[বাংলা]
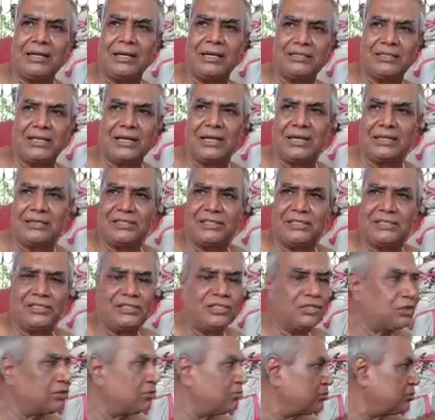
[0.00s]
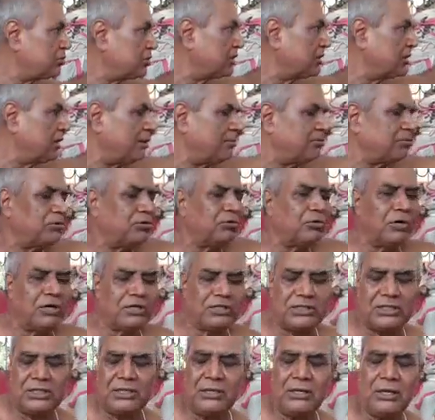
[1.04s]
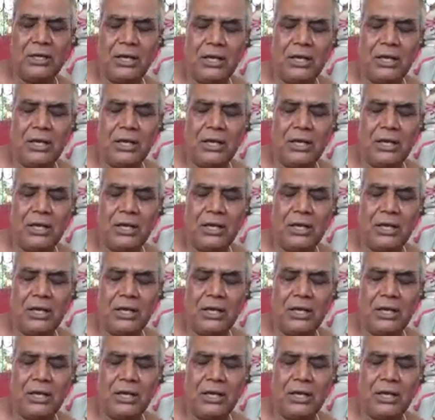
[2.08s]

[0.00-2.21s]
কাছাকাছি যে সমস্ত গ্রামগুলো আছে